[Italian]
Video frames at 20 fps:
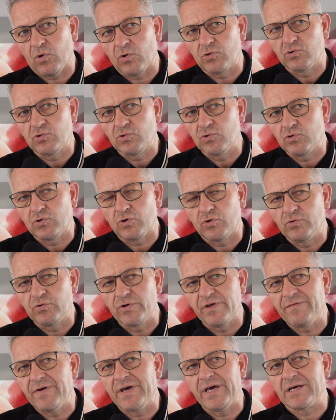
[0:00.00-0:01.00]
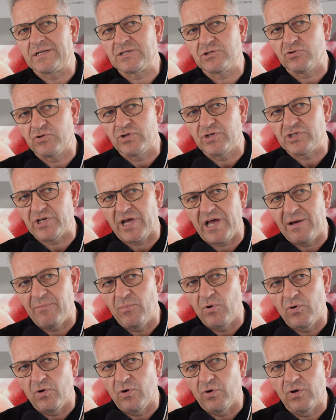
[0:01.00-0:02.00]
con tutto l'universo,
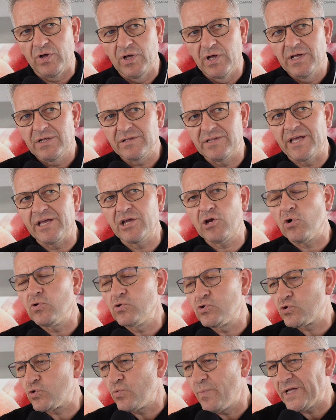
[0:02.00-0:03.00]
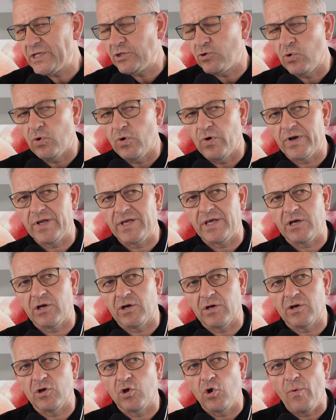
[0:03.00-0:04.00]
diciamo, dei consumatori
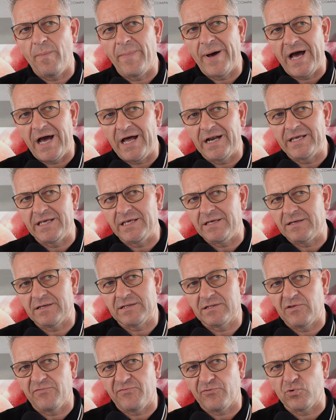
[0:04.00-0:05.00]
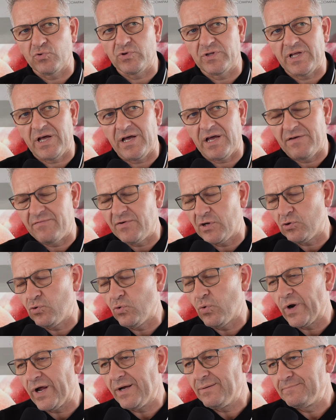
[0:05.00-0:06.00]
globali di frutta e
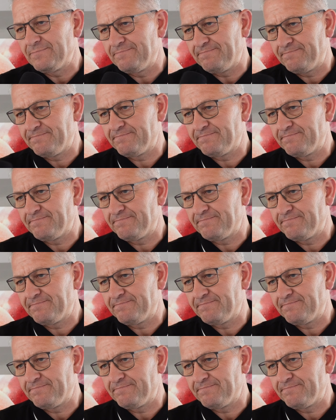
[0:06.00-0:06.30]
verdura.